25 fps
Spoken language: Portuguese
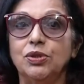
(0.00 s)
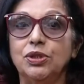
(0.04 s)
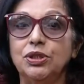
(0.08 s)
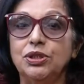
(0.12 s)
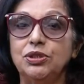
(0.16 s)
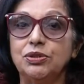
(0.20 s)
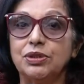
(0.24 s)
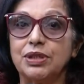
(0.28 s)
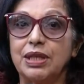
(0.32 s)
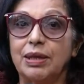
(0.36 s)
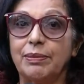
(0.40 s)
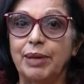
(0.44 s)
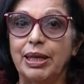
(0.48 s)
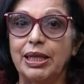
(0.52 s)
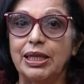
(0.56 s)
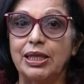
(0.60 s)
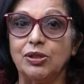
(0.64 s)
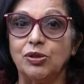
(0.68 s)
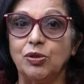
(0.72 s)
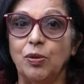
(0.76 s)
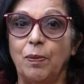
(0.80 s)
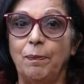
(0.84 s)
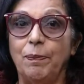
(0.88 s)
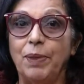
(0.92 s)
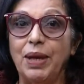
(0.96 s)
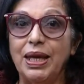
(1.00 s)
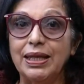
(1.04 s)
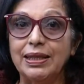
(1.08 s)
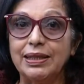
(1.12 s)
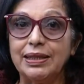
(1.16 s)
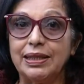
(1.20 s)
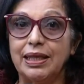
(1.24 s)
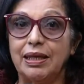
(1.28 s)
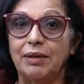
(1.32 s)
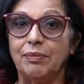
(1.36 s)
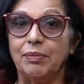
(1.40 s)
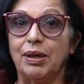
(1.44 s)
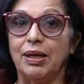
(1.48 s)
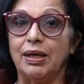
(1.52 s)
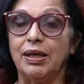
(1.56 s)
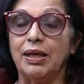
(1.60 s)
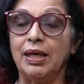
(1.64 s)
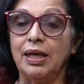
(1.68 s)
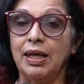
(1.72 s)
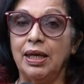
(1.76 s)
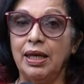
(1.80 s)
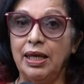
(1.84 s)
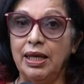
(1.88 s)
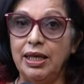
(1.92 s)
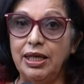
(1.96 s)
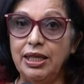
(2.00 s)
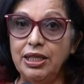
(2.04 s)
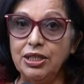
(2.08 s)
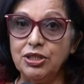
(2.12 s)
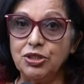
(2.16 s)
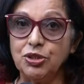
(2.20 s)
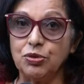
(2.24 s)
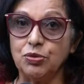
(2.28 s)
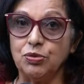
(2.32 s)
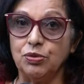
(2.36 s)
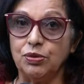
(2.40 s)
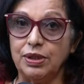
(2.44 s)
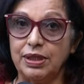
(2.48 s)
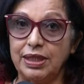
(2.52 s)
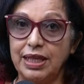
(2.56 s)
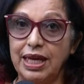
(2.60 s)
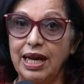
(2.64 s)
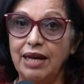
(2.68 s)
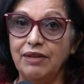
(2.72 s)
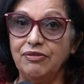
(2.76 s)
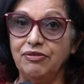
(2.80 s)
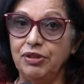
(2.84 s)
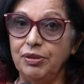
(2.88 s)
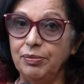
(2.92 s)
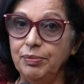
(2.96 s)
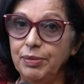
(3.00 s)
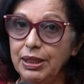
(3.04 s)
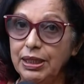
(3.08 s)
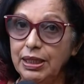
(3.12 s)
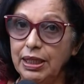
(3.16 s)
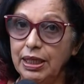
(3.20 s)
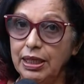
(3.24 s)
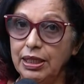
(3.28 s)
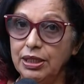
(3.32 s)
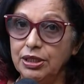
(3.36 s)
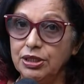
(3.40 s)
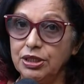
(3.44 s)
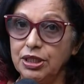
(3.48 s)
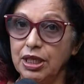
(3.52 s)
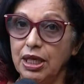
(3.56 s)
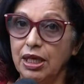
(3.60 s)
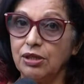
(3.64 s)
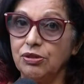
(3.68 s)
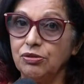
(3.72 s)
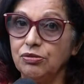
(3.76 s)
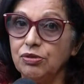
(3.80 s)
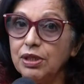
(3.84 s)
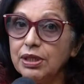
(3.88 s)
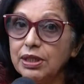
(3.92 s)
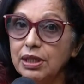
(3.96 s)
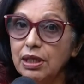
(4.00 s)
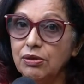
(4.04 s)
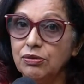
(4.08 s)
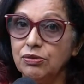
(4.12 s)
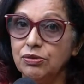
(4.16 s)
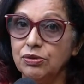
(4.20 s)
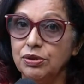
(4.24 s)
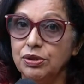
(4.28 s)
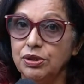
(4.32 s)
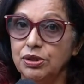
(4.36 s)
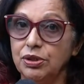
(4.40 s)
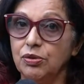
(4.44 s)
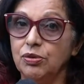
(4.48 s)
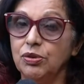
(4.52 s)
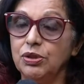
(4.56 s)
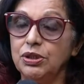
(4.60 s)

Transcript: onde o trabalhador perceba risco grave iminente à sua saúde,